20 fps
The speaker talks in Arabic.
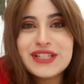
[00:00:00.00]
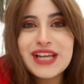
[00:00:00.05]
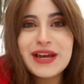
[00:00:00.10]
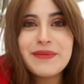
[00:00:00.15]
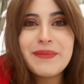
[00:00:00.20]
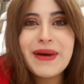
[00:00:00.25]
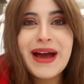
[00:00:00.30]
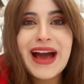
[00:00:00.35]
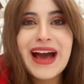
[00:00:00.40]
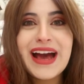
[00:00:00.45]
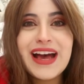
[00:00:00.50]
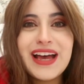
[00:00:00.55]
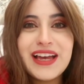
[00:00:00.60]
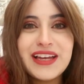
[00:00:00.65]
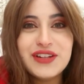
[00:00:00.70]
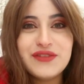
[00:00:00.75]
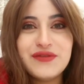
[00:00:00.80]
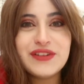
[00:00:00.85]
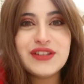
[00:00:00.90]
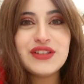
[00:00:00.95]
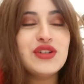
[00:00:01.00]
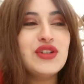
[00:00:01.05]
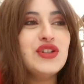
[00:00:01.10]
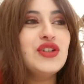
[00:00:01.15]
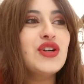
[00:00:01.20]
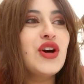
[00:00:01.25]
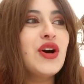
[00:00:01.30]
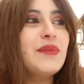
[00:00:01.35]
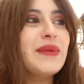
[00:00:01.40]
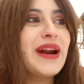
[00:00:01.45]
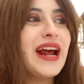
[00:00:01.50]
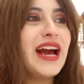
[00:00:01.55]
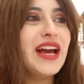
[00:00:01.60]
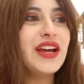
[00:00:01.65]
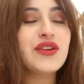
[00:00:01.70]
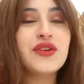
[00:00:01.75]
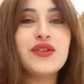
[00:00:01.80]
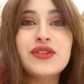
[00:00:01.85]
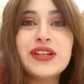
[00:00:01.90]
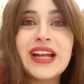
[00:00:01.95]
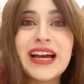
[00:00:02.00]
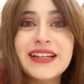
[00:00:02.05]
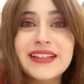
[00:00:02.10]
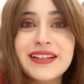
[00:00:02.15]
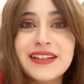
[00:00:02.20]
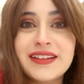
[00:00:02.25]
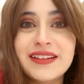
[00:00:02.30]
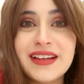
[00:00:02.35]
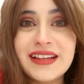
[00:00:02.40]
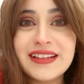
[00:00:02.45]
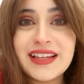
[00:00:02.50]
جماعة الفيديو اليوم راح يكون عن